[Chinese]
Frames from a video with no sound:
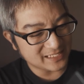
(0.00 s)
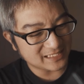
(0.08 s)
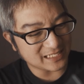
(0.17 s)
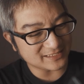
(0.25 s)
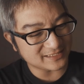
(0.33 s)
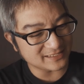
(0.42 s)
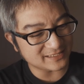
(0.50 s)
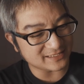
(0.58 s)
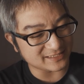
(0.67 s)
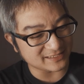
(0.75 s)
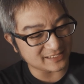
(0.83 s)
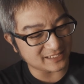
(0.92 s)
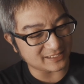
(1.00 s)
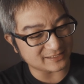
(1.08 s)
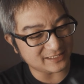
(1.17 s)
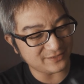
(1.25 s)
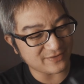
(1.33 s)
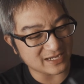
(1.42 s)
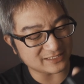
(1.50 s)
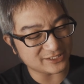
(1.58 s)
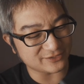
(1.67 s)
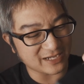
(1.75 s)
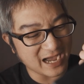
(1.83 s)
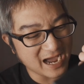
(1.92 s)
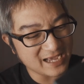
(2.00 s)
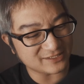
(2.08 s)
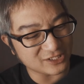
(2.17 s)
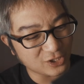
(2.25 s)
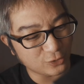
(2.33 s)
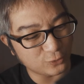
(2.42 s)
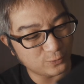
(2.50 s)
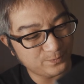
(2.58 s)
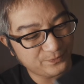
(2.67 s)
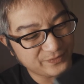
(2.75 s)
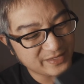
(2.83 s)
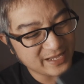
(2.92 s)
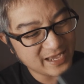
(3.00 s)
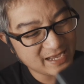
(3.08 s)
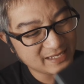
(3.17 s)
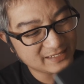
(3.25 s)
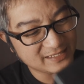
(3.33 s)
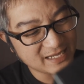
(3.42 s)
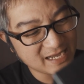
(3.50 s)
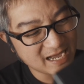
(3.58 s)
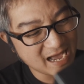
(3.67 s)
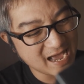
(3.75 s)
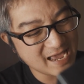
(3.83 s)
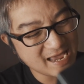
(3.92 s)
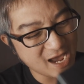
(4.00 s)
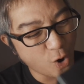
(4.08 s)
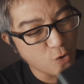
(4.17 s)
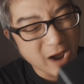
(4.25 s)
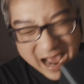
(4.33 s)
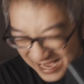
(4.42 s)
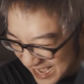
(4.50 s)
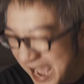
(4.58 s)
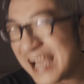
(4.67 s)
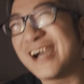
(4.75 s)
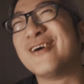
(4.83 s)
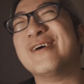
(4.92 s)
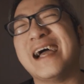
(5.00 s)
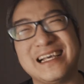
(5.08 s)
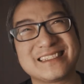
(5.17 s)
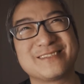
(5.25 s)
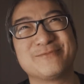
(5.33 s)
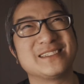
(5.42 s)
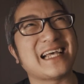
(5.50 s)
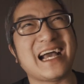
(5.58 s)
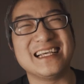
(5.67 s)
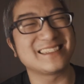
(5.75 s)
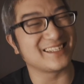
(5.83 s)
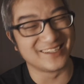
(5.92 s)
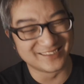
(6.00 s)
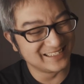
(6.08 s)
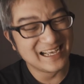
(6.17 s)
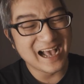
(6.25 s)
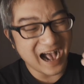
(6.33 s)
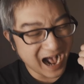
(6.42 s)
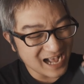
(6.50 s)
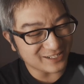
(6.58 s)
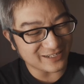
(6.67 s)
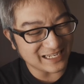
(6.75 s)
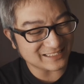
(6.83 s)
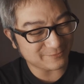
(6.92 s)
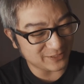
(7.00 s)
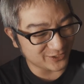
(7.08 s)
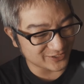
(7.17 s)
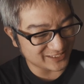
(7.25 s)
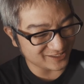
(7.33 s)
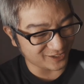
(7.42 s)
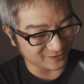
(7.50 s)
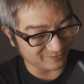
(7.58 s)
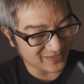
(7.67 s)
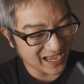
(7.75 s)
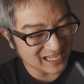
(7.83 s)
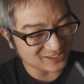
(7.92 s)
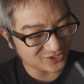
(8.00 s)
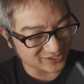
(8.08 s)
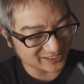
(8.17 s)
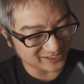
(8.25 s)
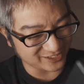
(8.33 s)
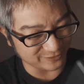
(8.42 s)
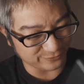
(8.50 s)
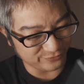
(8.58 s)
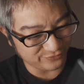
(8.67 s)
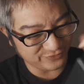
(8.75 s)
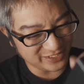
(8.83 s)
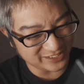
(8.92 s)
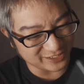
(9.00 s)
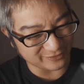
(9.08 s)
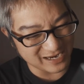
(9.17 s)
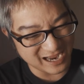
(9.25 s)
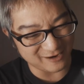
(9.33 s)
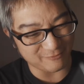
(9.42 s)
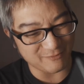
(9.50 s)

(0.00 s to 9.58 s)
它支持的地方就 I S O、I O、iOS 不是 I S O，iOS 苹果系统、安卓系统、Windows 还有